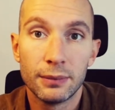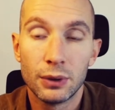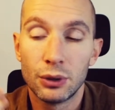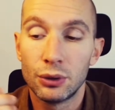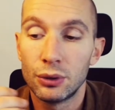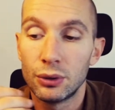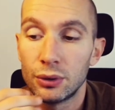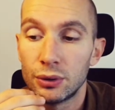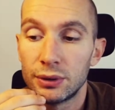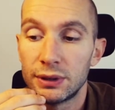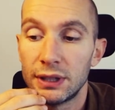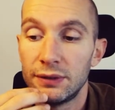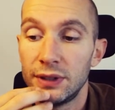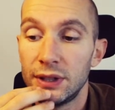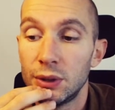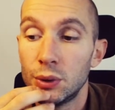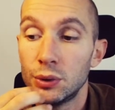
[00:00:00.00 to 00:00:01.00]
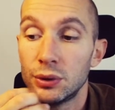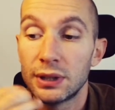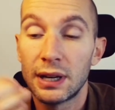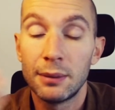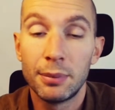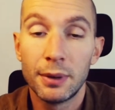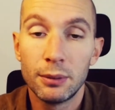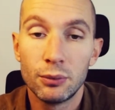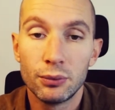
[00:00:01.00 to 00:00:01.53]
Euh, cette vidéo ne
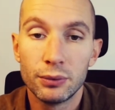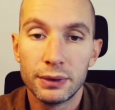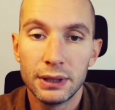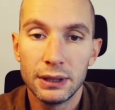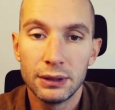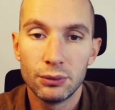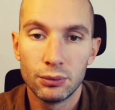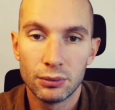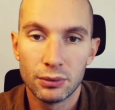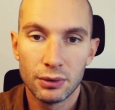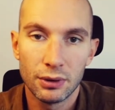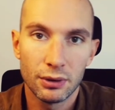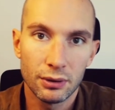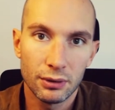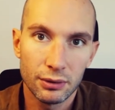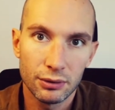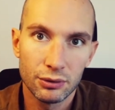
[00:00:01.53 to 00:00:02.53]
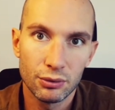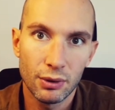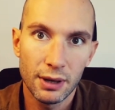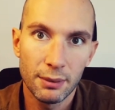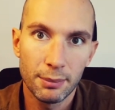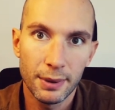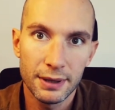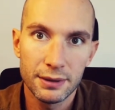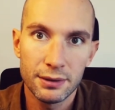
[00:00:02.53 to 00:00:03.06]
sera pas montée, donc euh,
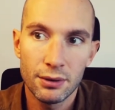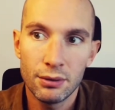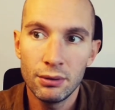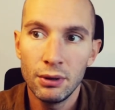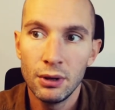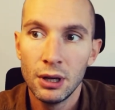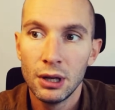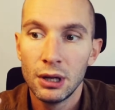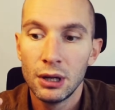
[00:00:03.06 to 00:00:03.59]
soyez patients.